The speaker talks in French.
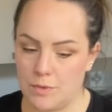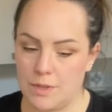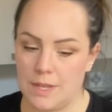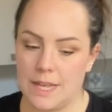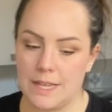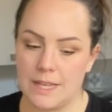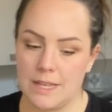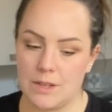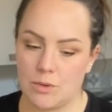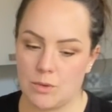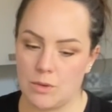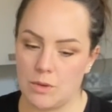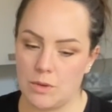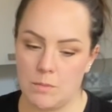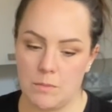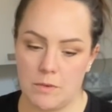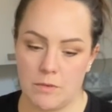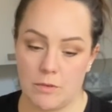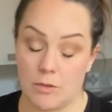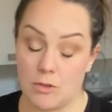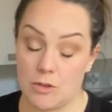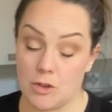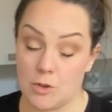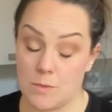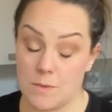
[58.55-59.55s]
Il y a des trucs, mais
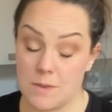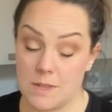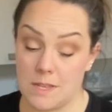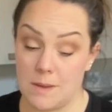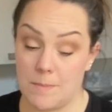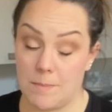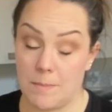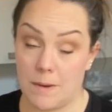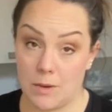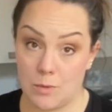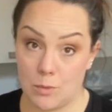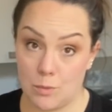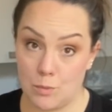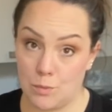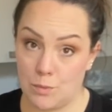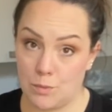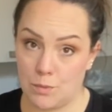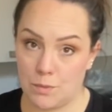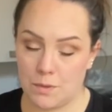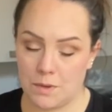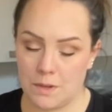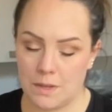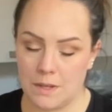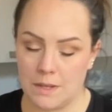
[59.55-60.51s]
franchement, c'est pas ouf.